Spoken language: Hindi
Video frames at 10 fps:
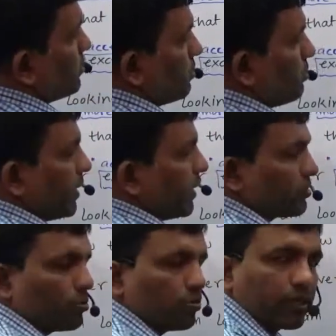को
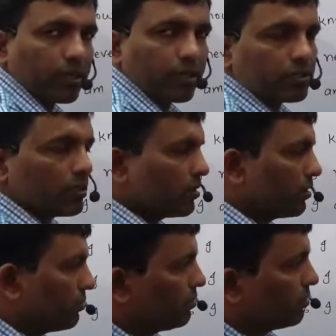एक्सक्लूड करके चल रहा
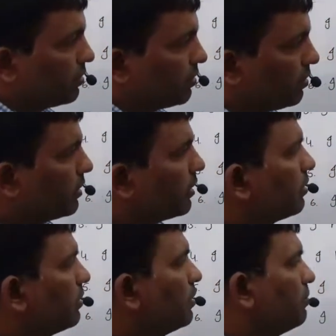हूँ ठीक है
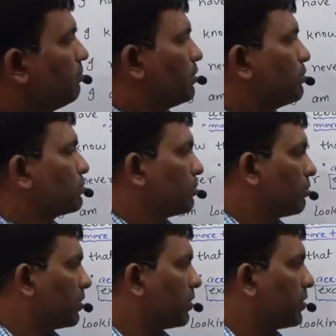मतलब
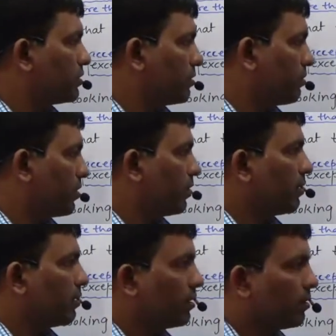सोहन के सिवाय
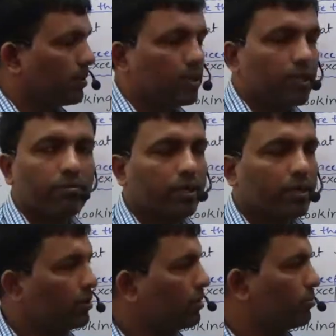प्रत्येक
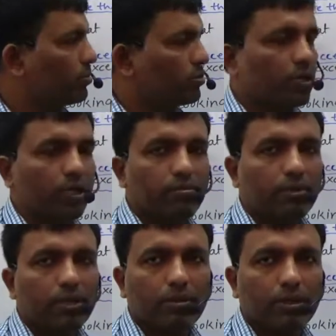व्यक्ति ने बुजुर्ग आदमी
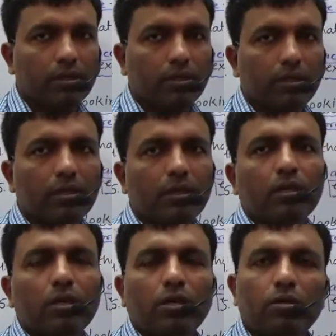की मदद की
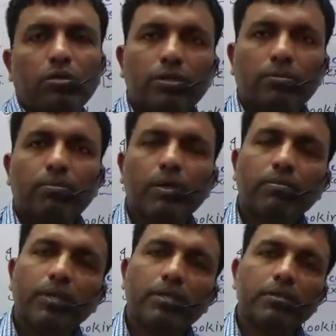तो जब भी हम
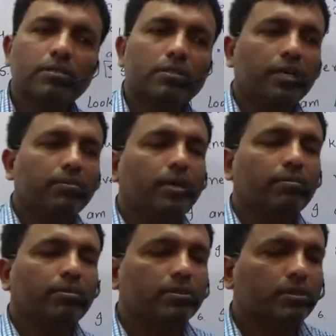किसी स्टेटमेंट
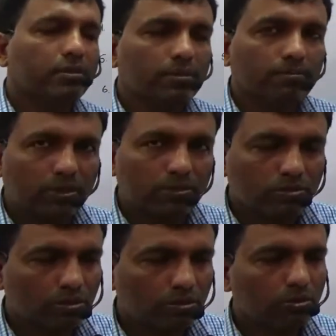में से किसी
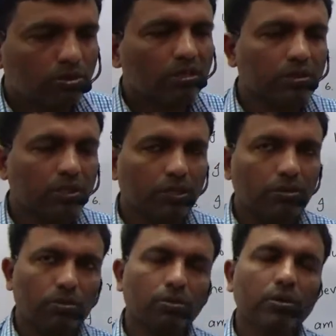पर्सन को या थिंग
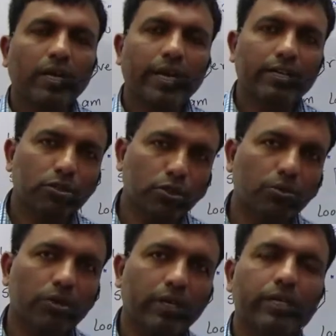को
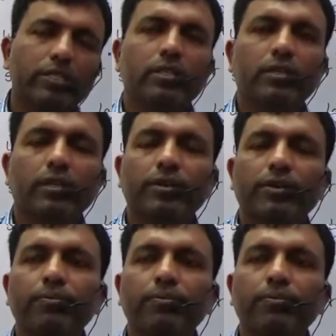एक्सक्लूड करके चलते हैं